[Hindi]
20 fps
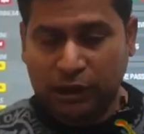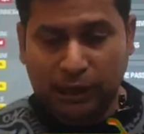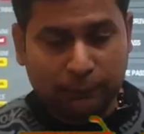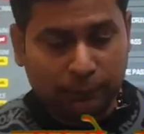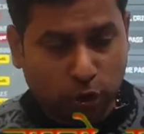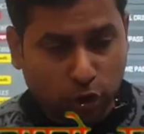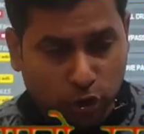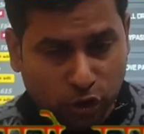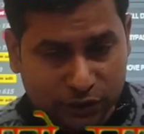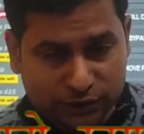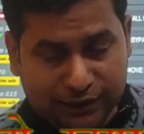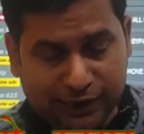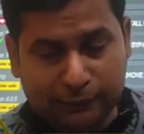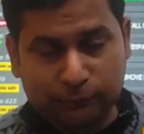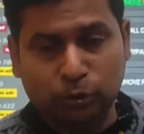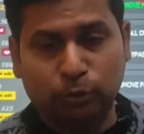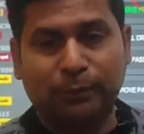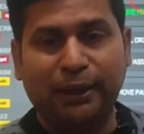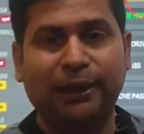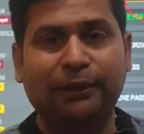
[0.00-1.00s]
अब और नए
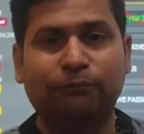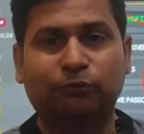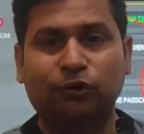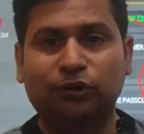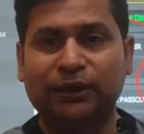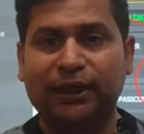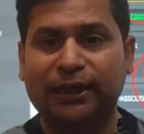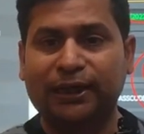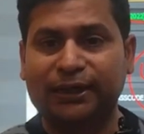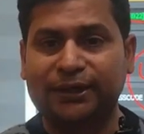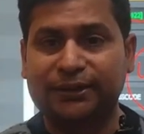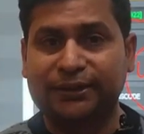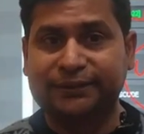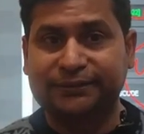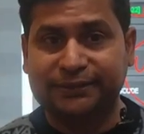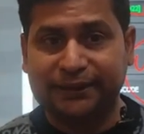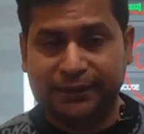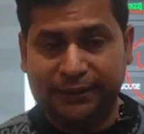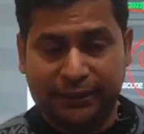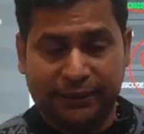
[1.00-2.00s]
मोबाइल फ़ोन आ गए
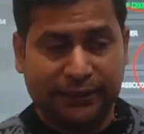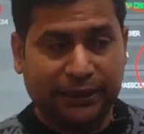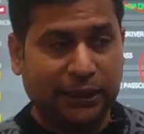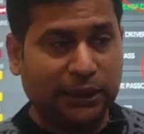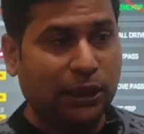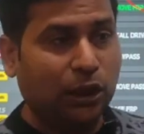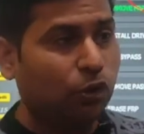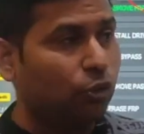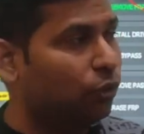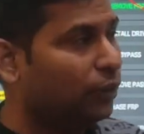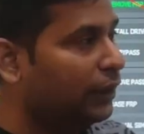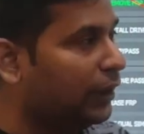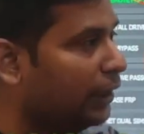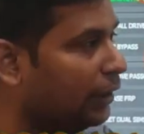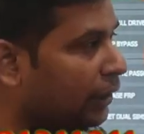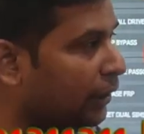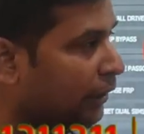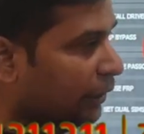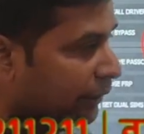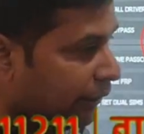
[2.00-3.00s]
जैसे ए ग्यारह हो
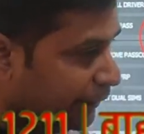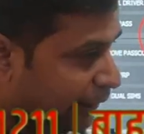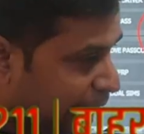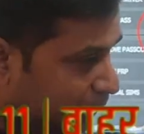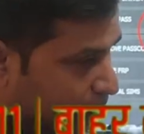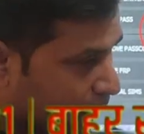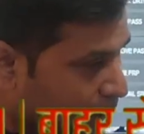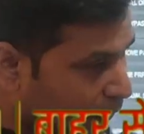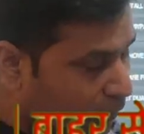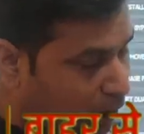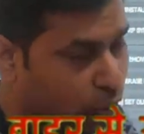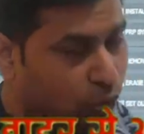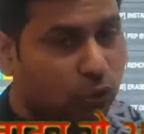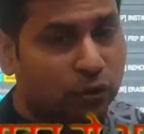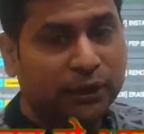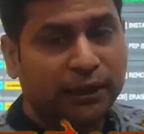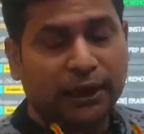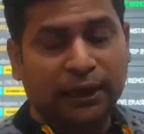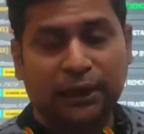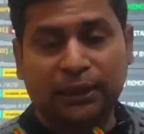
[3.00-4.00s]
गया ए बारह
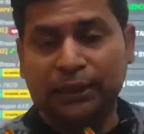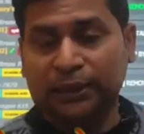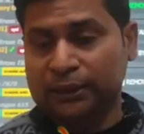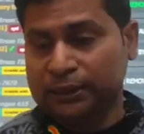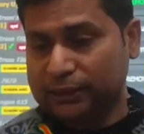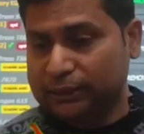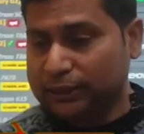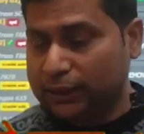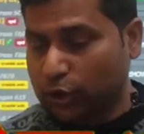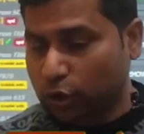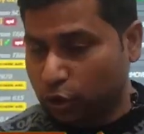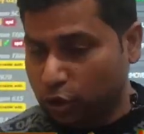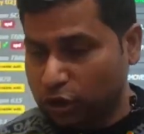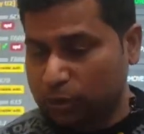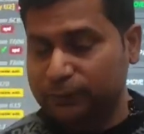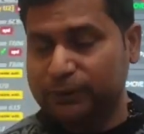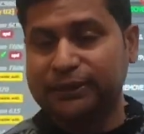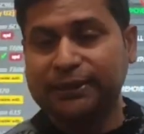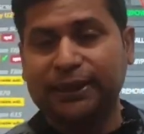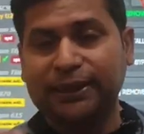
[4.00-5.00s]
हो गया ये
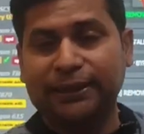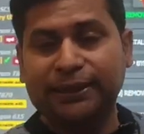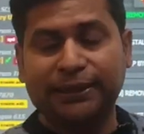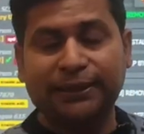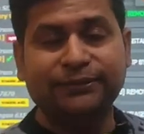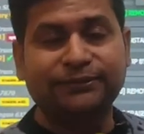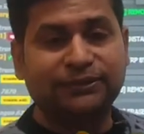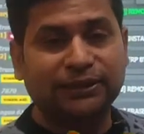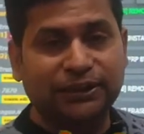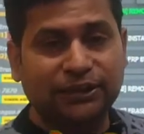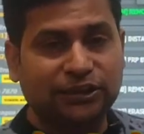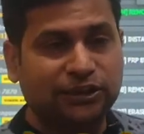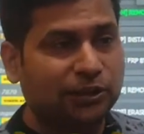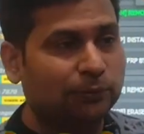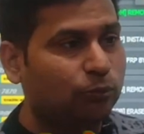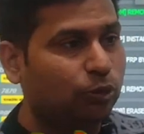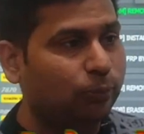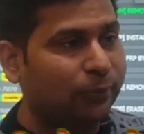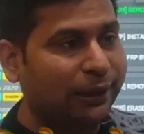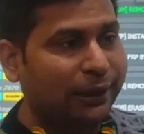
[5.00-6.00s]
और भी नए ए सीरीज
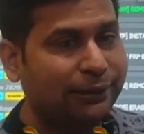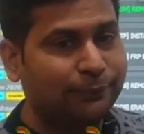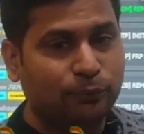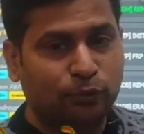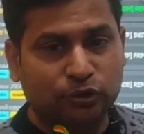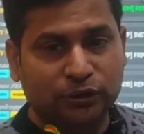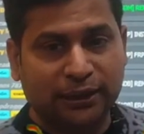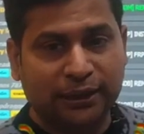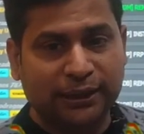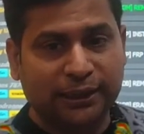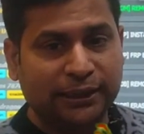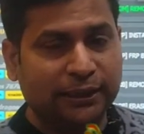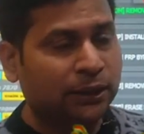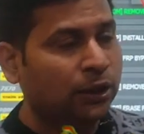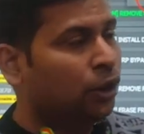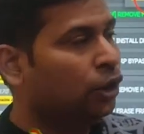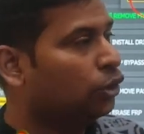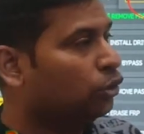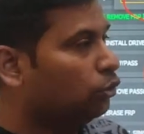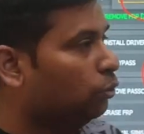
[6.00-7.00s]
के मोबाइल फ़ोन आ गए
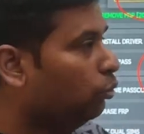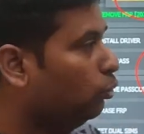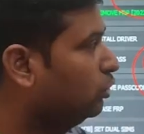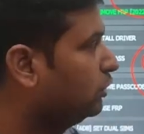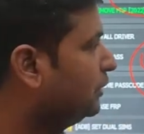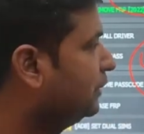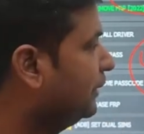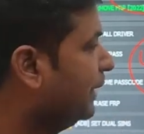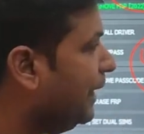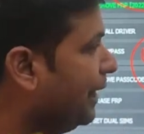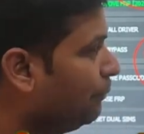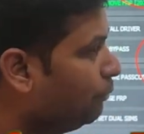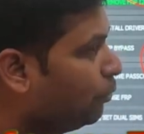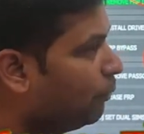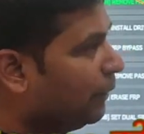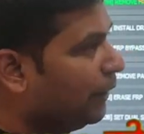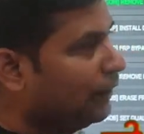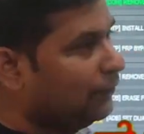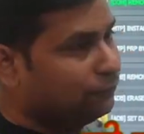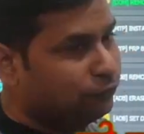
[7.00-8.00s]
तो उस नए
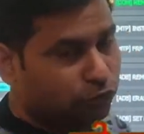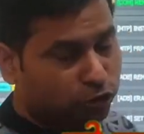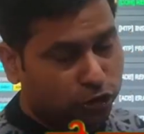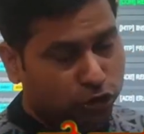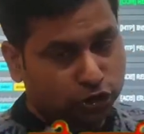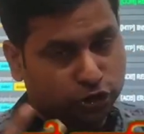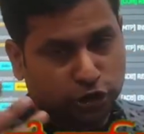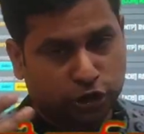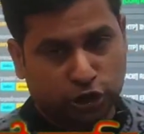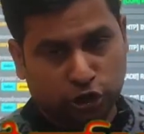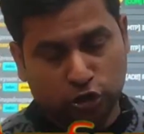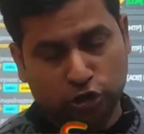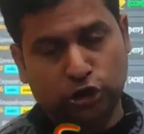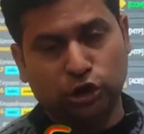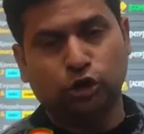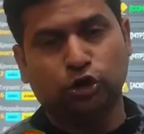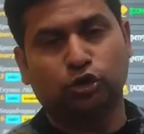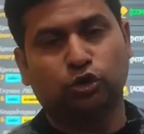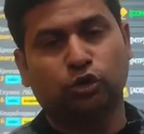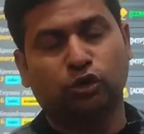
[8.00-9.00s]
मोबाइल फ़ोन की
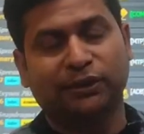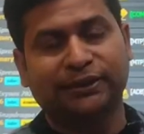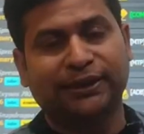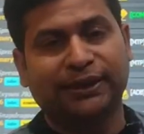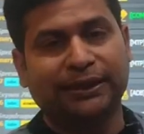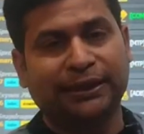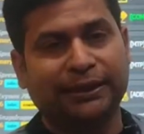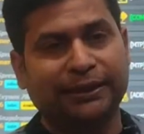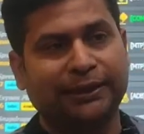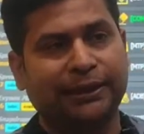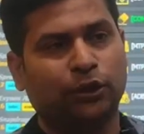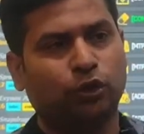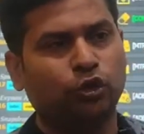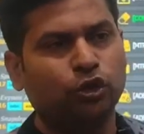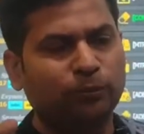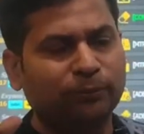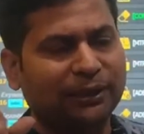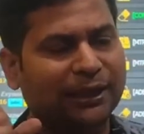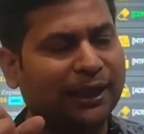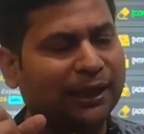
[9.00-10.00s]
सिक्योरिटी को तोड़ने के लिए
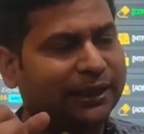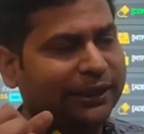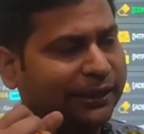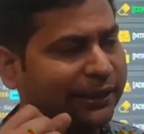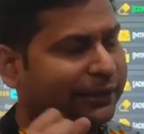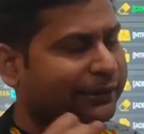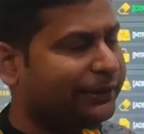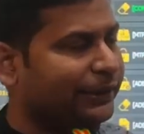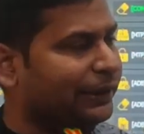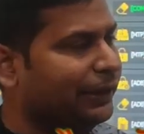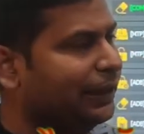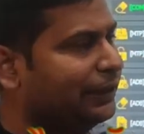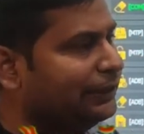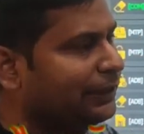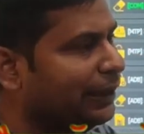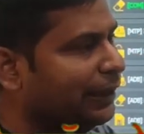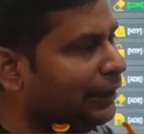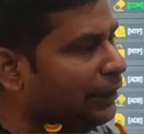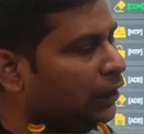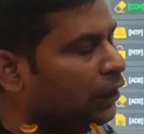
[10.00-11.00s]
कुल मिलाकर अगर देखा
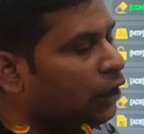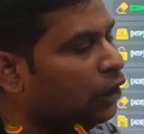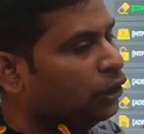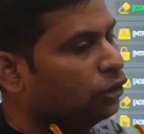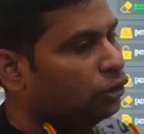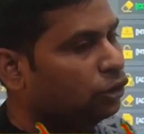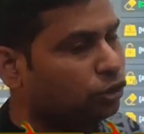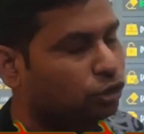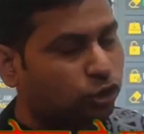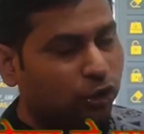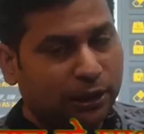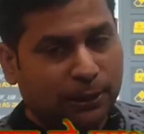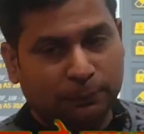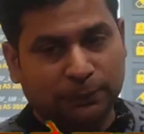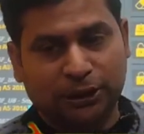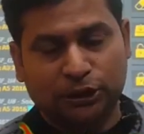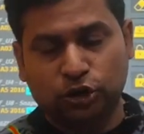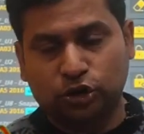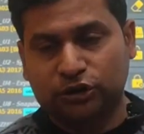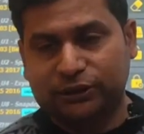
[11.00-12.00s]
जाए तो जो
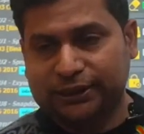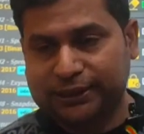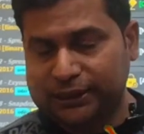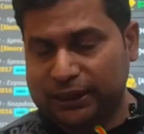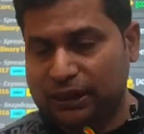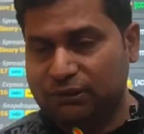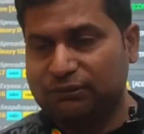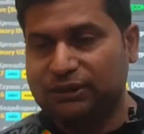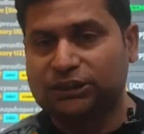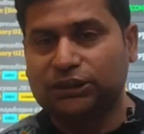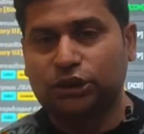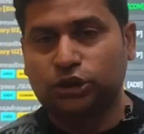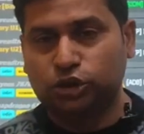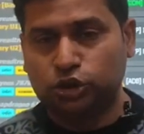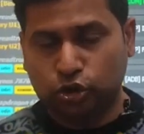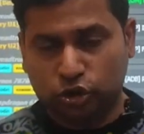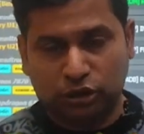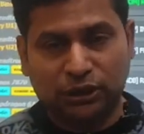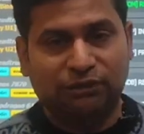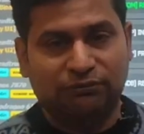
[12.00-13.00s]
आपका जो तेरह वर्जन
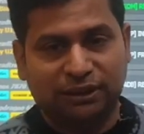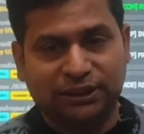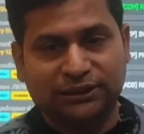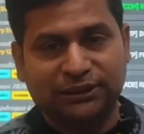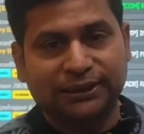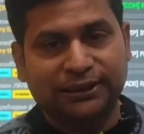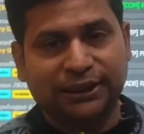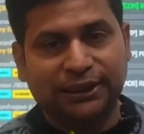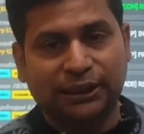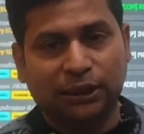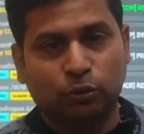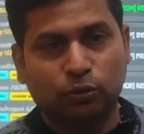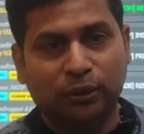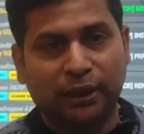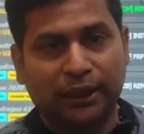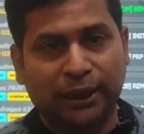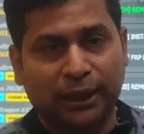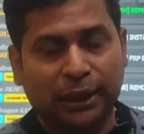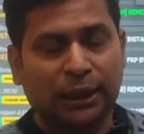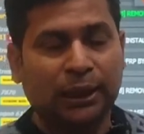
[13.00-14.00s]
चौदह वर्जन आया
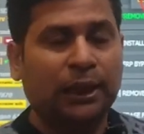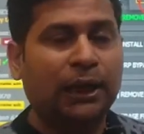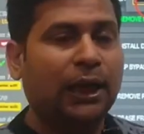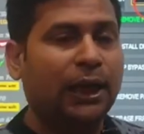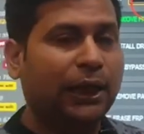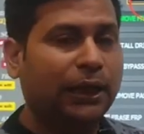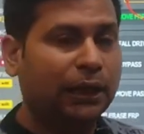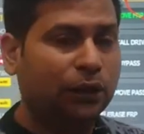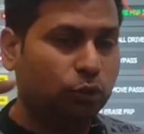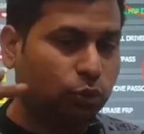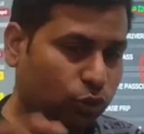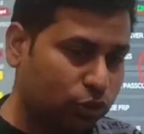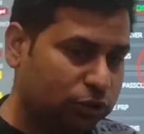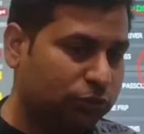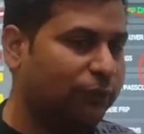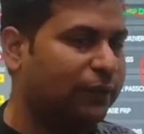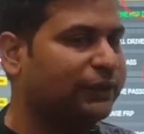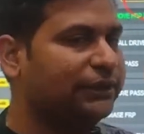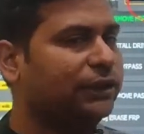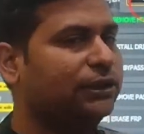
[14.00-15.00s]
हुआ है अगर उस
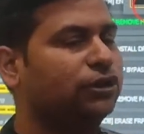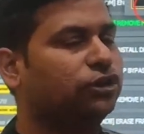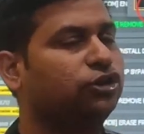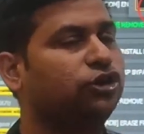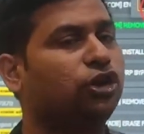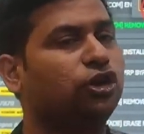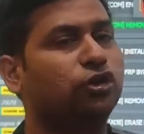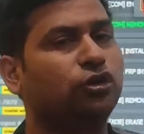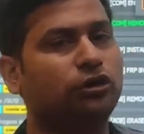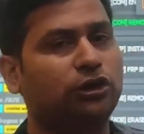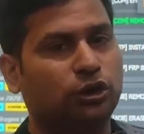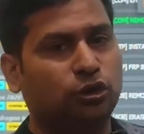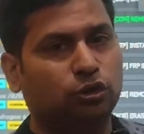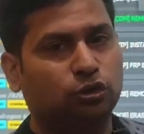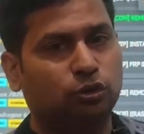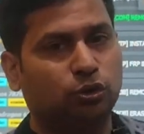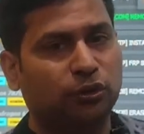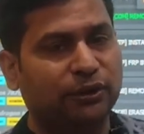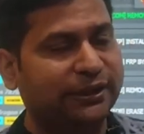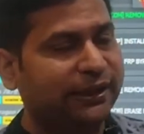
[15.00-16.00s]
वर्जन की सिक्योरिटी को
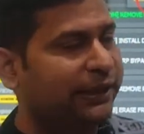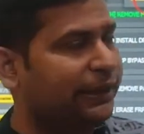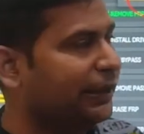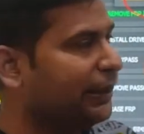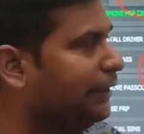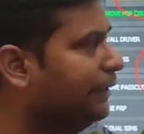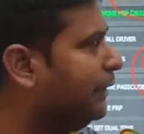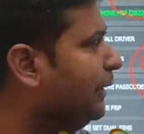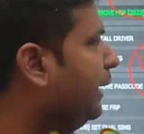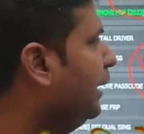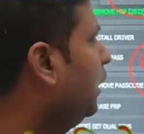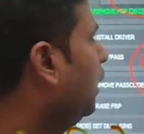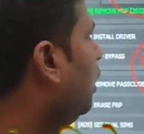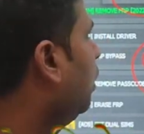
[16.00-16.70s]
तोड़ने के लिए